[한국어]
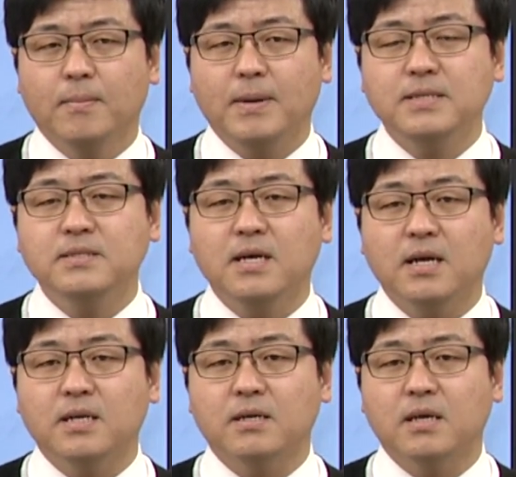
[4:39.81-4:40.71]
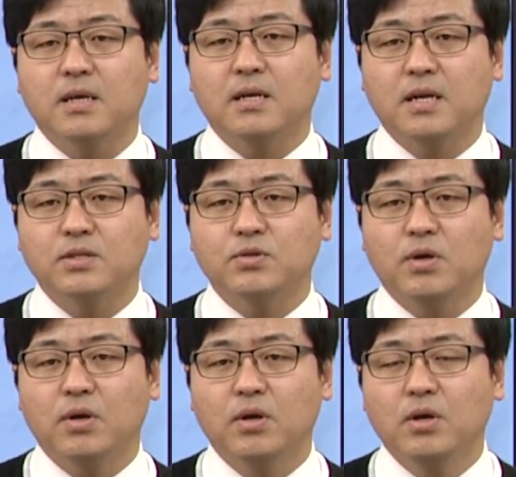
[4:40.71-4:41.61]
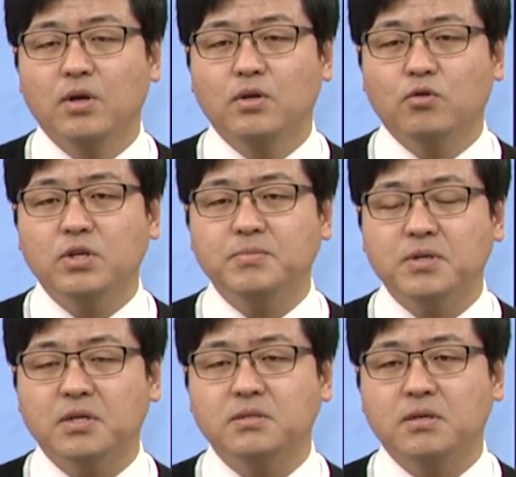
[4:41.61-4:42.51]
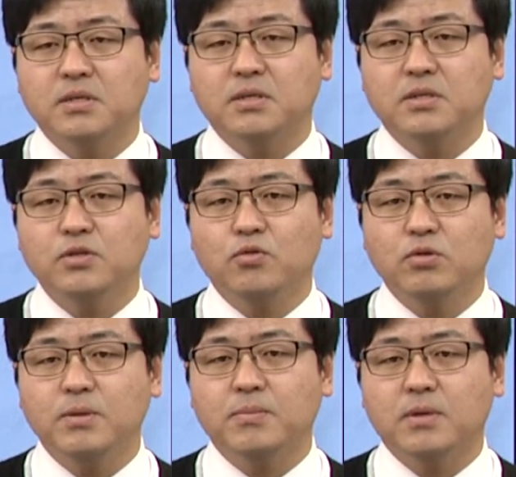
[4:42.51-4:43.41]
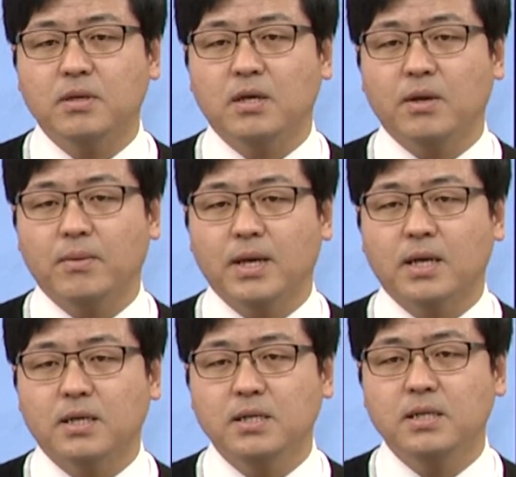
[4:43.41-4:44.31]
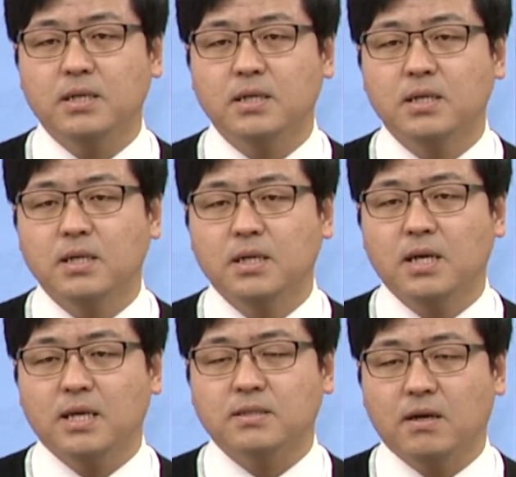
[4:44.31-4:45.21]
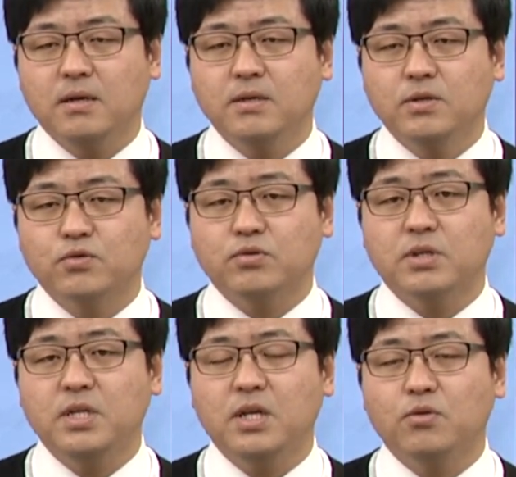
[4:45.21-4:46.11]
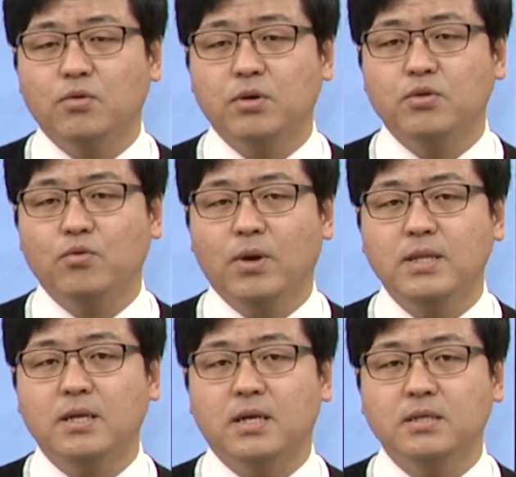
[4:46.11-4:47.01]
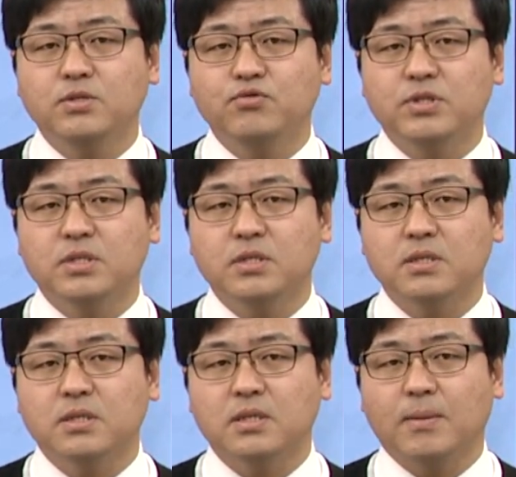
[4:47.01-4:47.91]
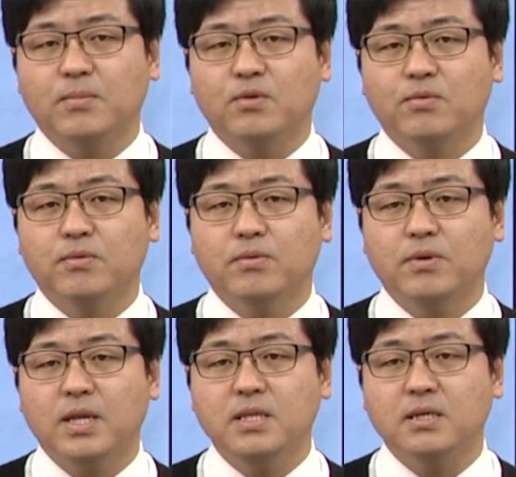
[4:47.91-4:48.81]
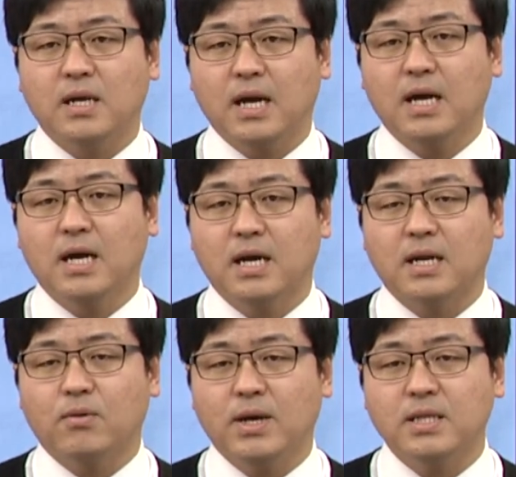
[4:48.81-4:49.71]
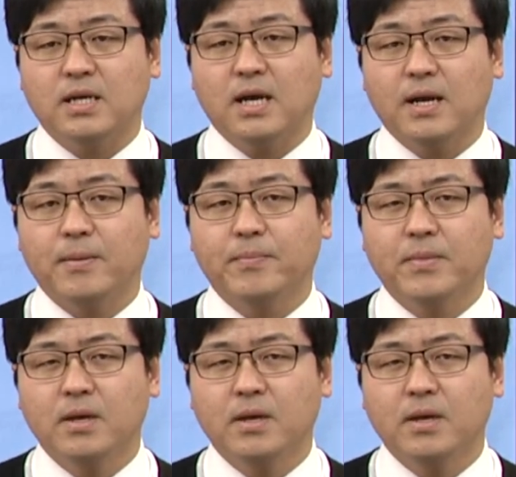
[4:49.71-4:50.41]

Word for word: 판사가 이렇게 얘기를 하죠. 독립선언서에서는 독립계획을 해서 조선인의 노력을 요한다는 취지를 담기로 했는가라고 하니까